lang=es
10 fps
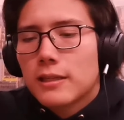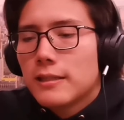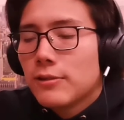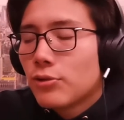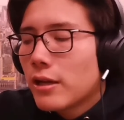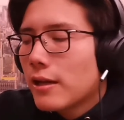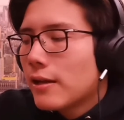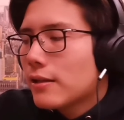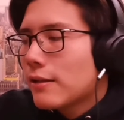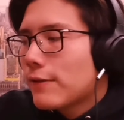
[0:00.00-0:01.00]
O sea, y
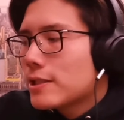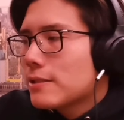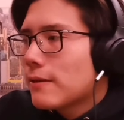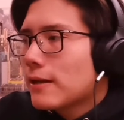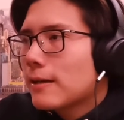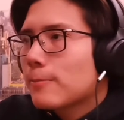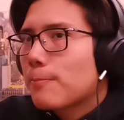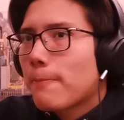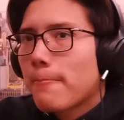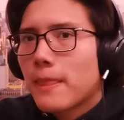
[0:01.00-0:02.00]
una defensiva
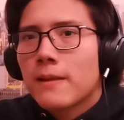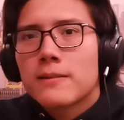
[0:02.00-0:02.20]
que